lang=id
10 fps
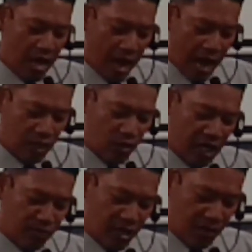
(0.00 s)
Aku
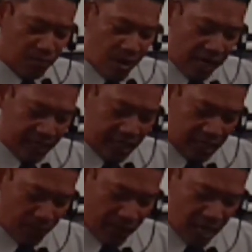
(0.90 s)
akan mengembalikan
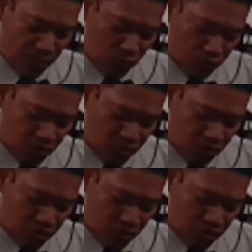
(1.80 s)
kepadamu